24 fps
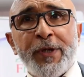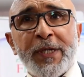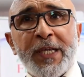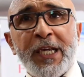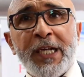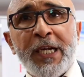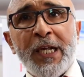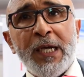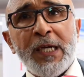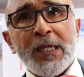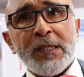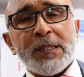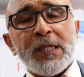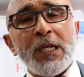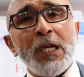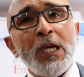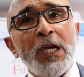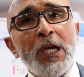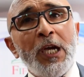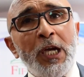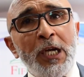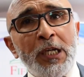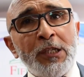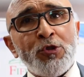الكناس
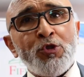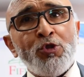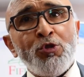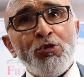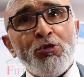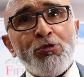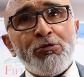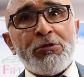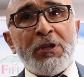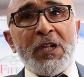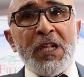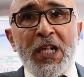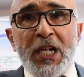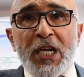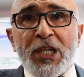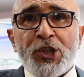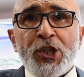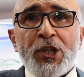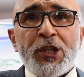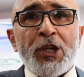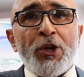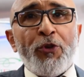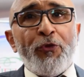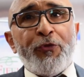عنده
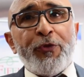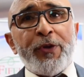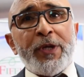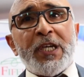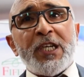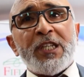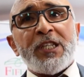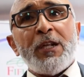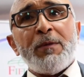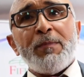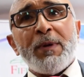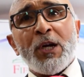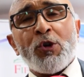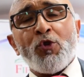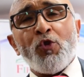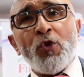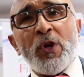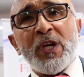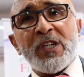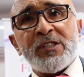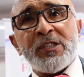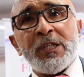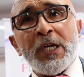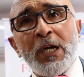ثلاجه ديالو فين كيدير
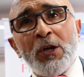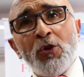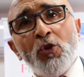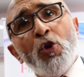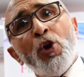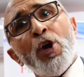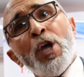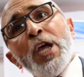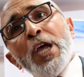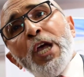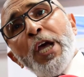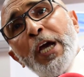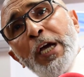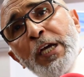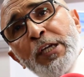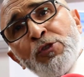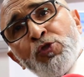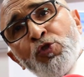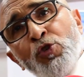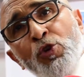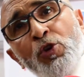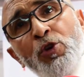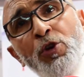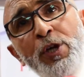الماكولات ديالو
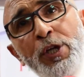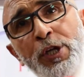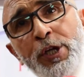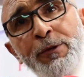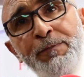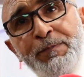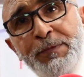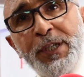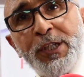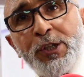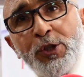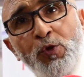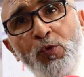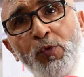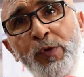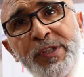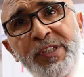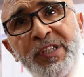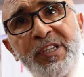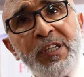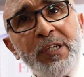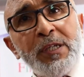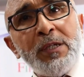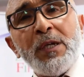عنده بيتيت
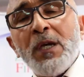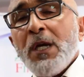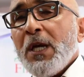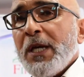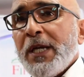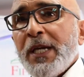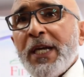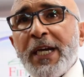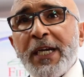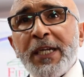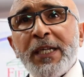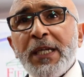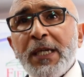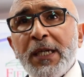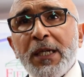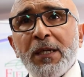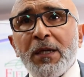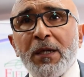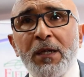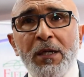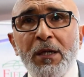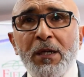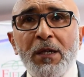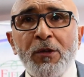كويزين يعني
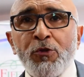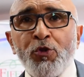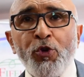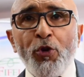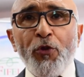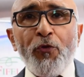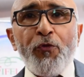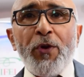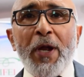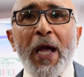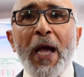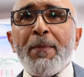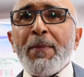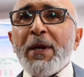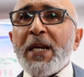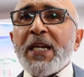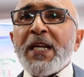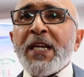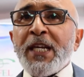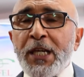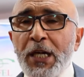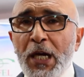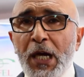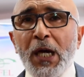آه، ظروف العمل
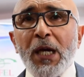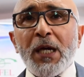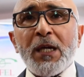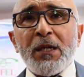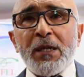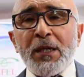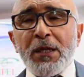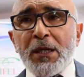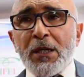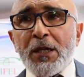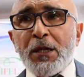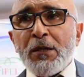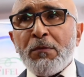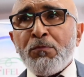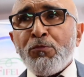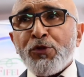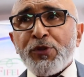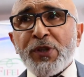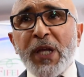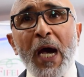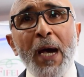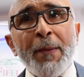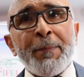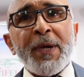اللي هي آه،
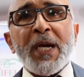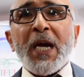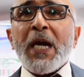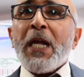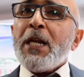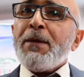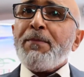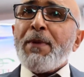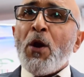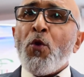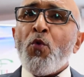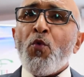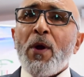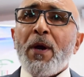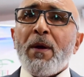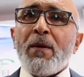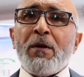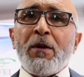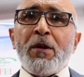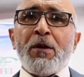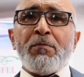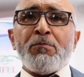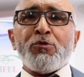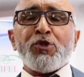مطابقه لما هو
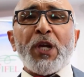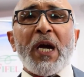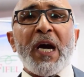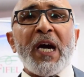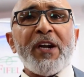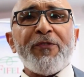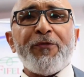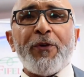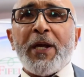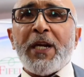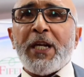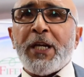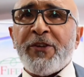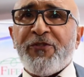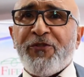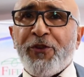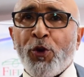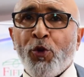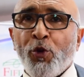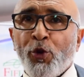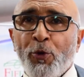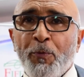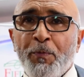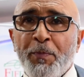آه، متعارف عليه
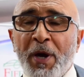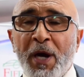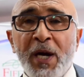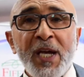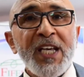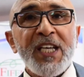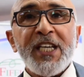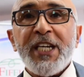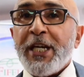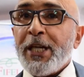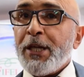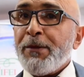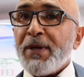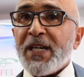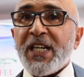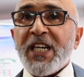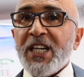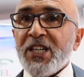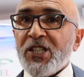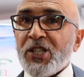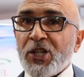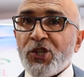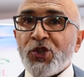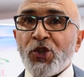في اوروبا يعني ما
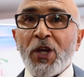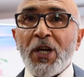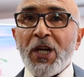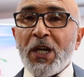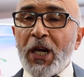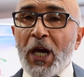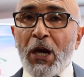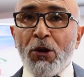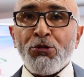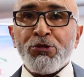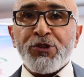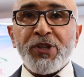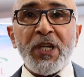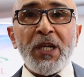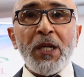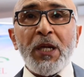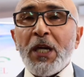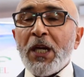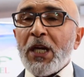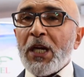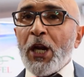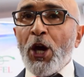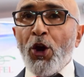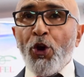كيحتاج لا اوتيل
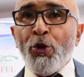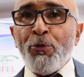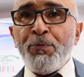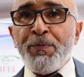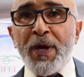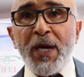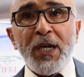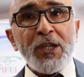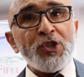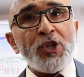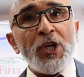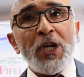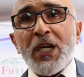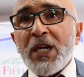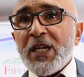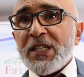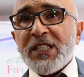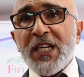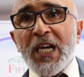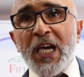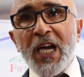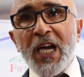لا اوبرج لا حتى